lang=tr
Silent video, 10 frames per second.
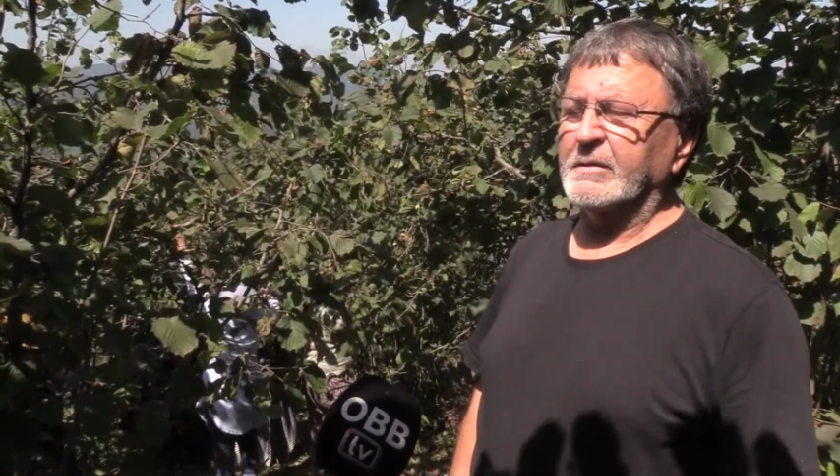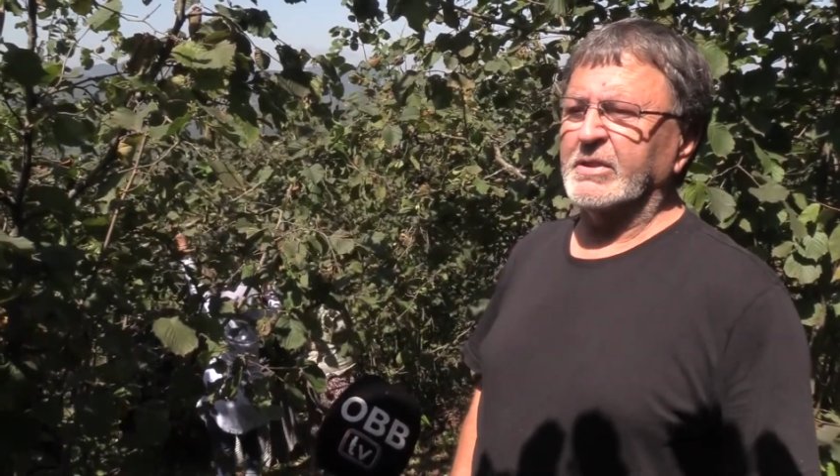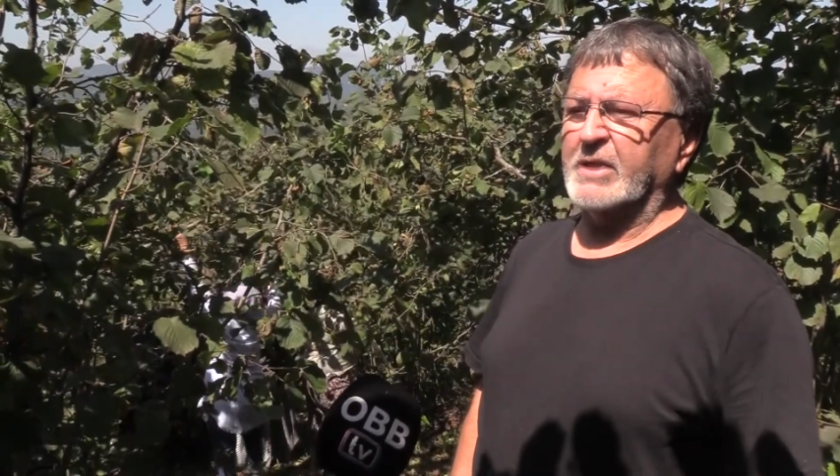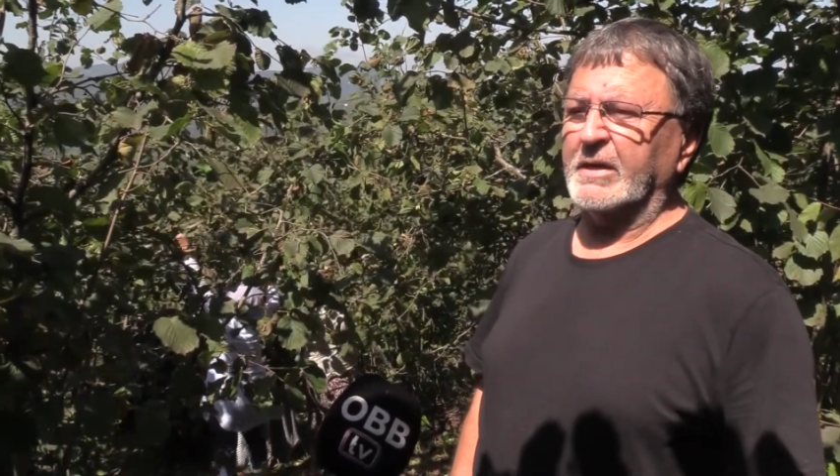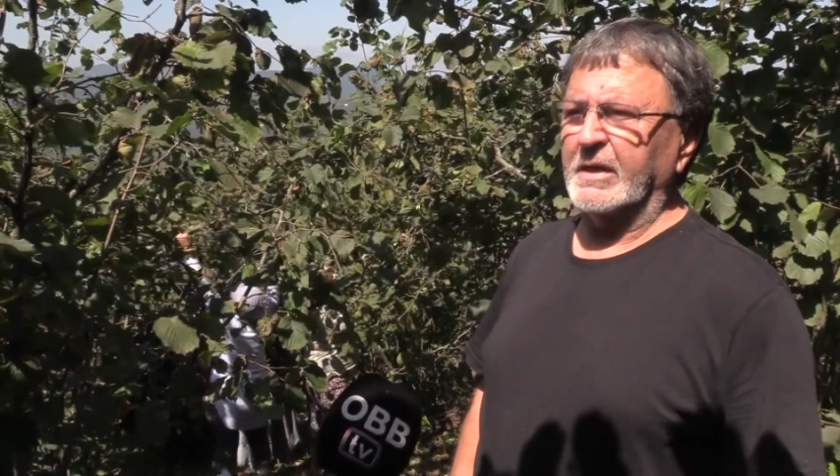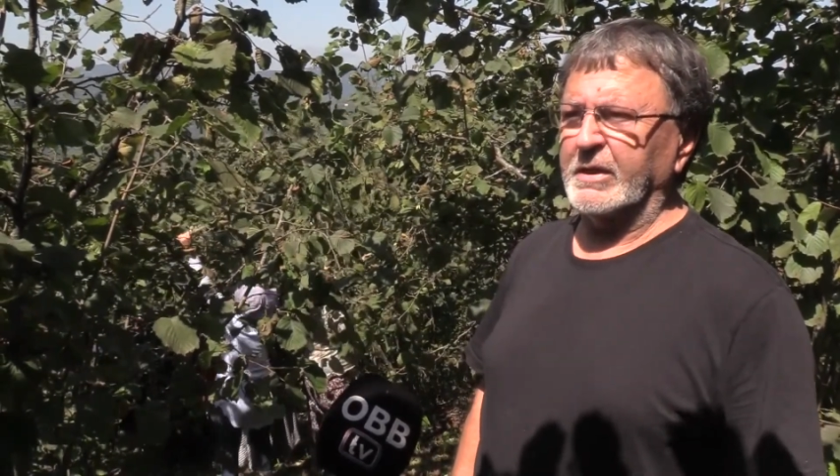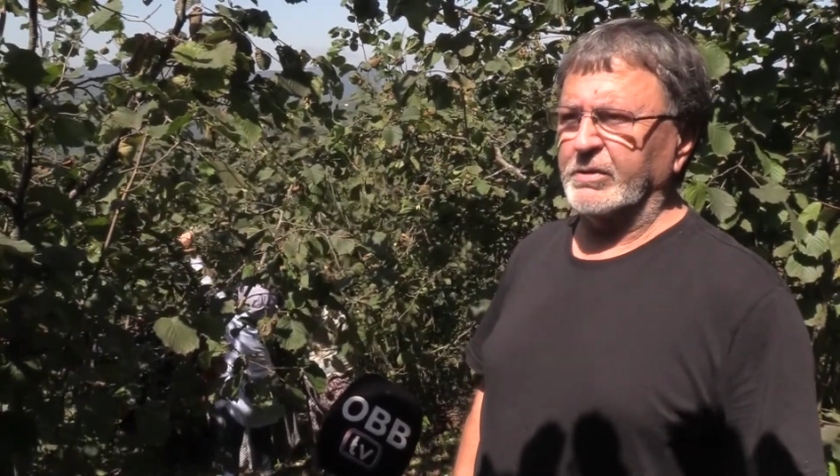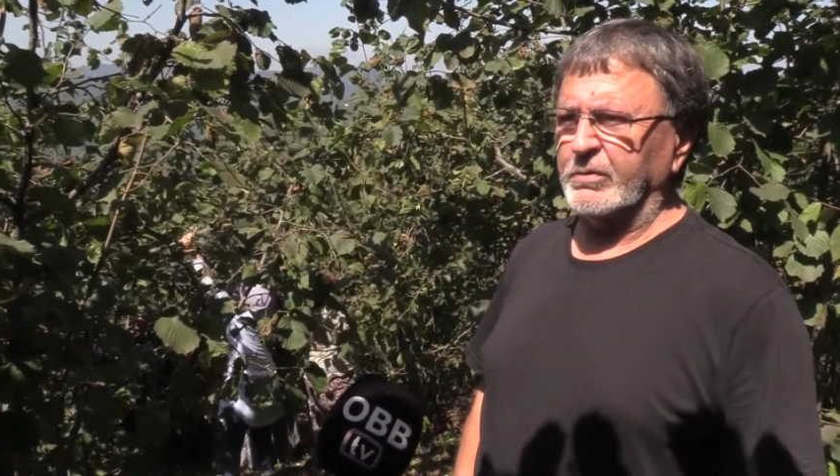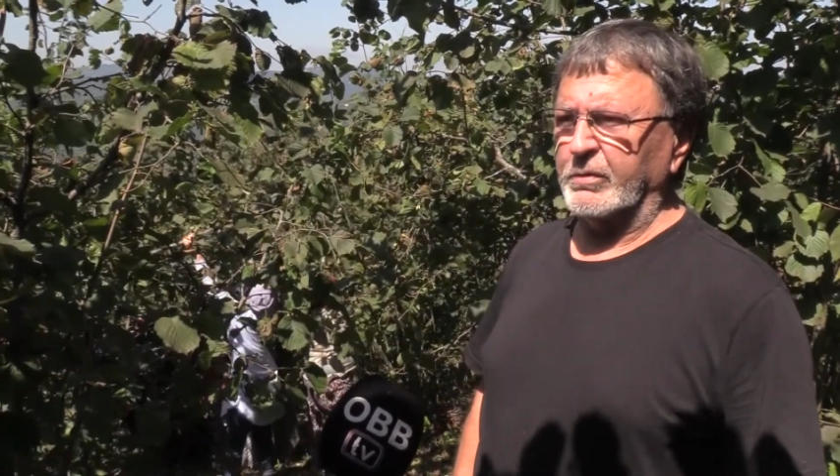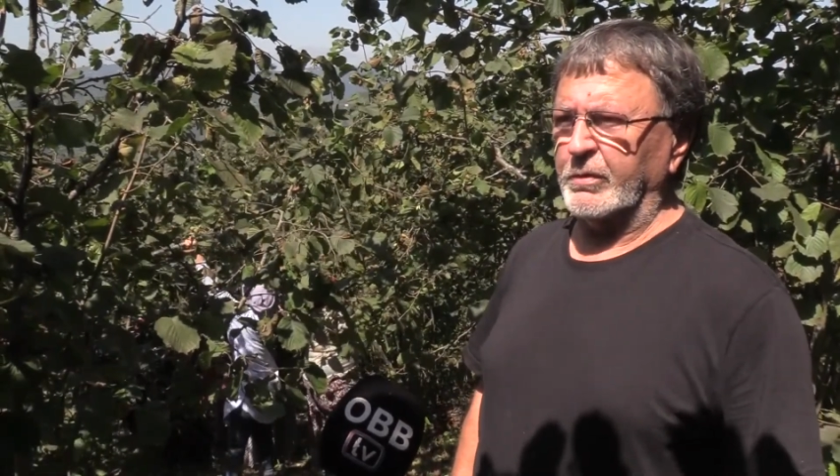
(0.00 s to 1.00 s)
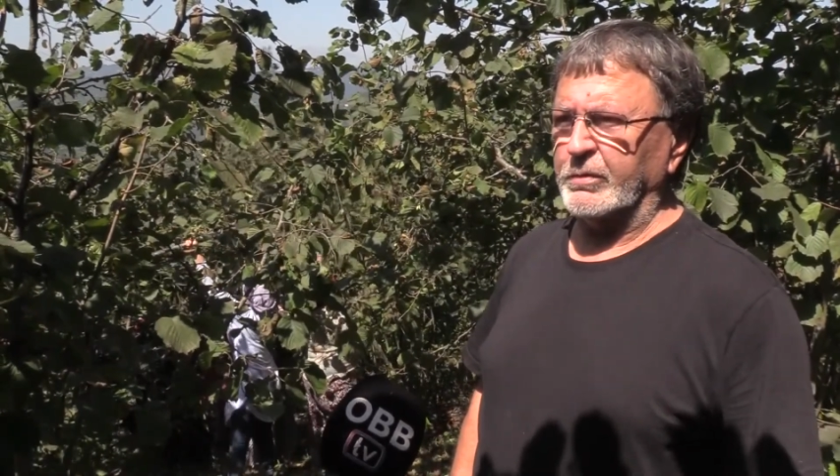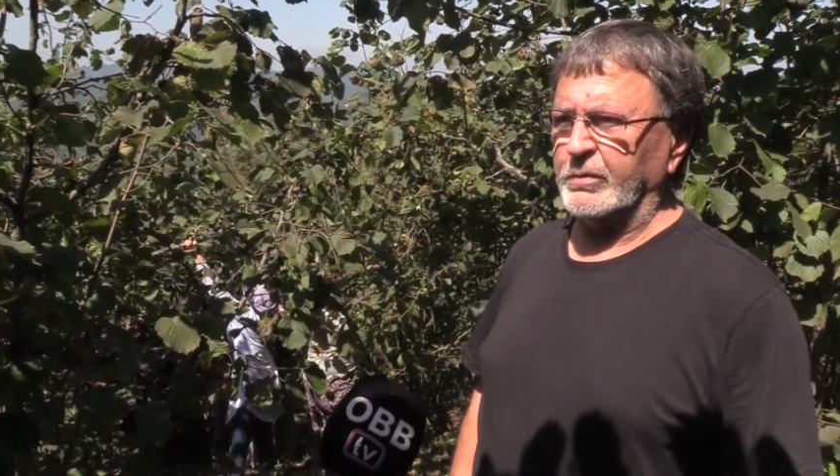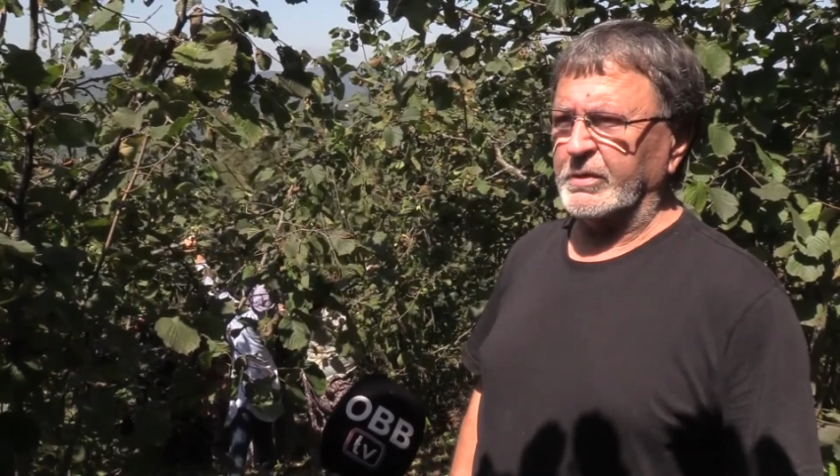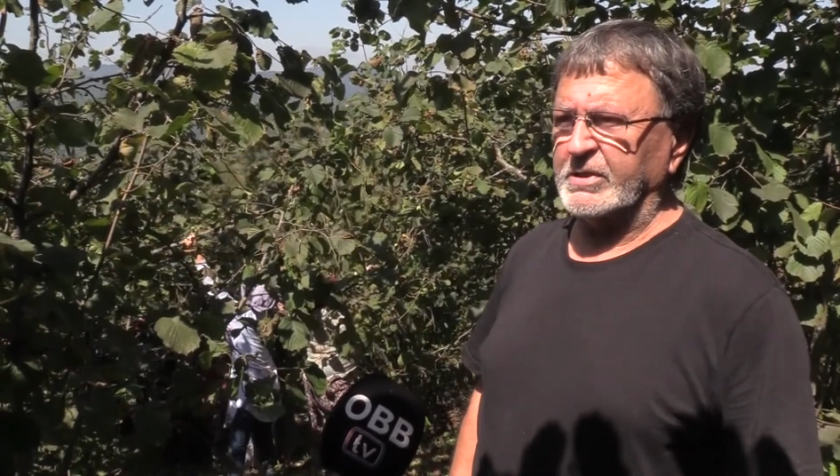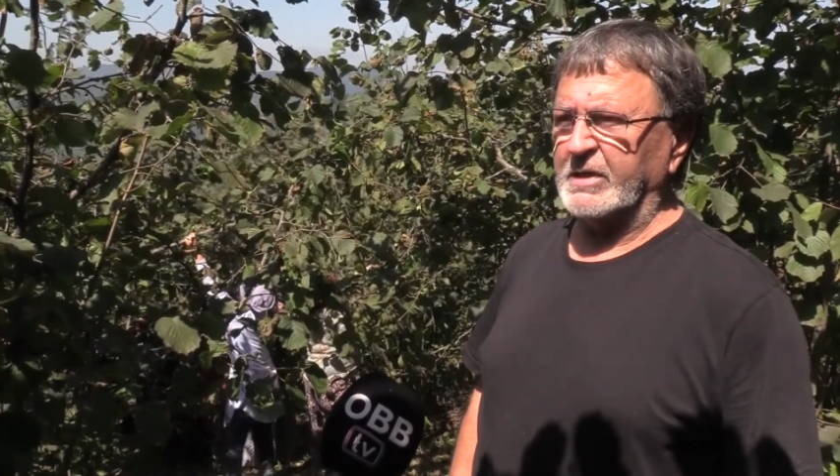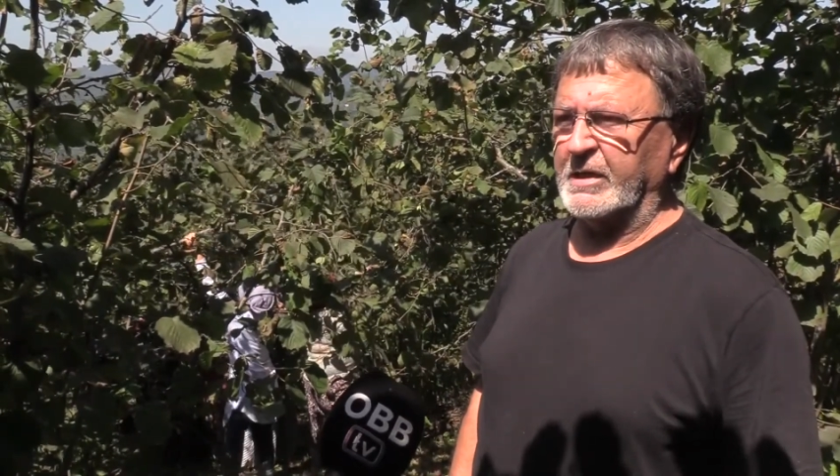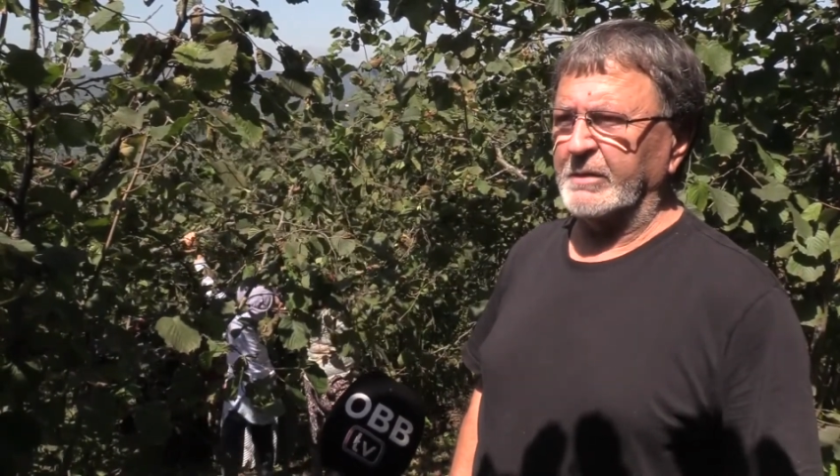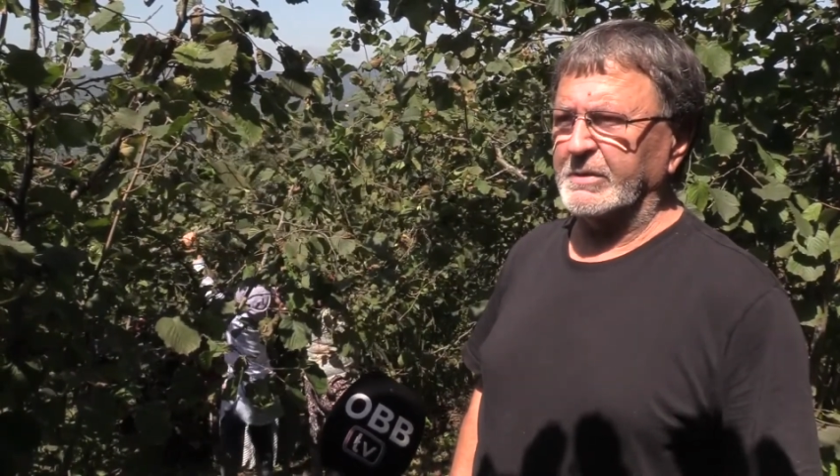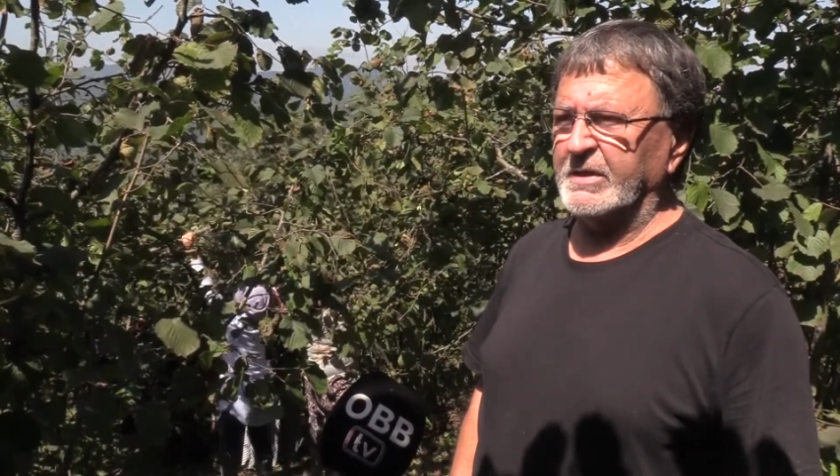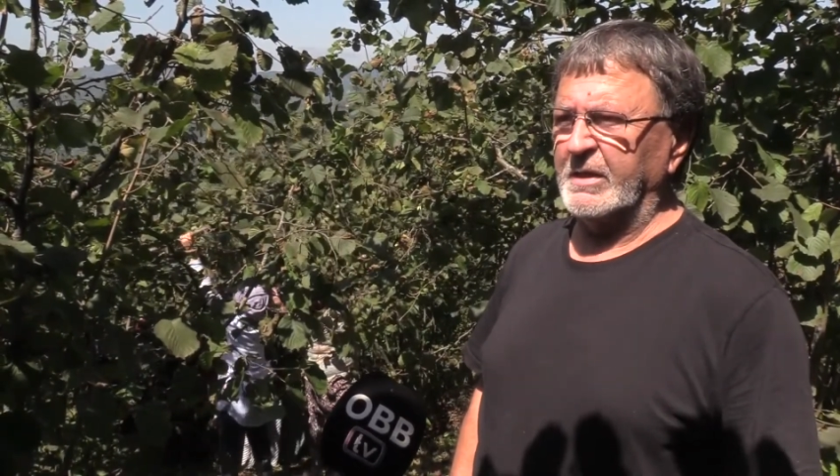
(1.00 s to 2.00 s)
dışarıdan getiriyorduk
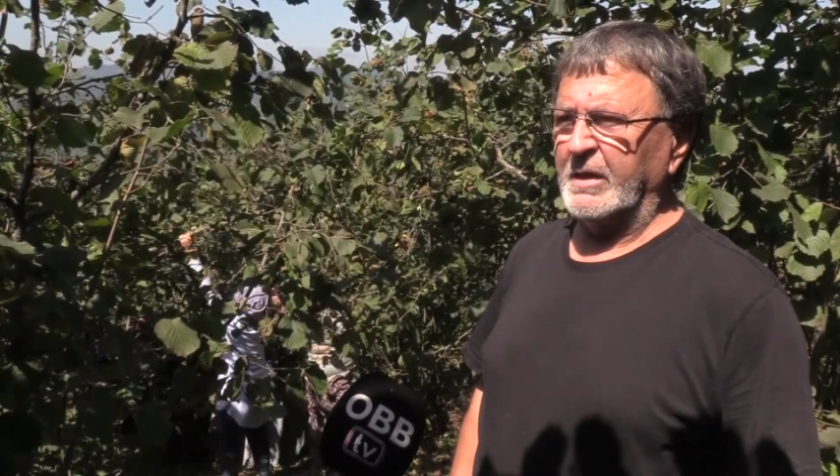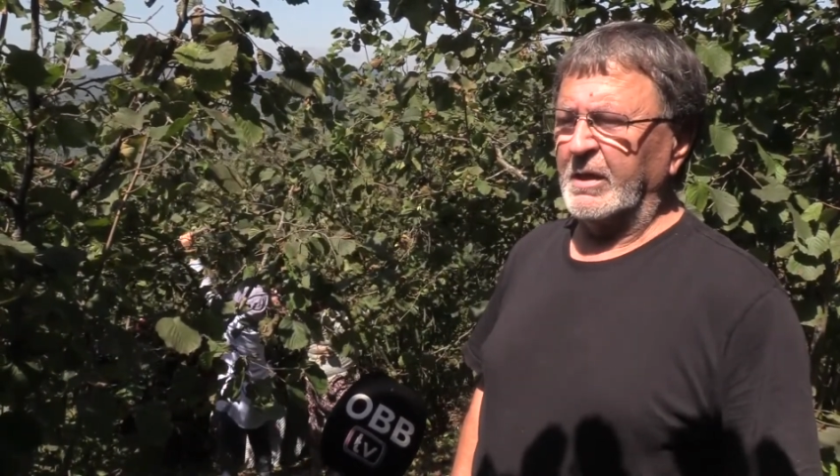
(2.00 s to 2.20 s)
işçilerimizi.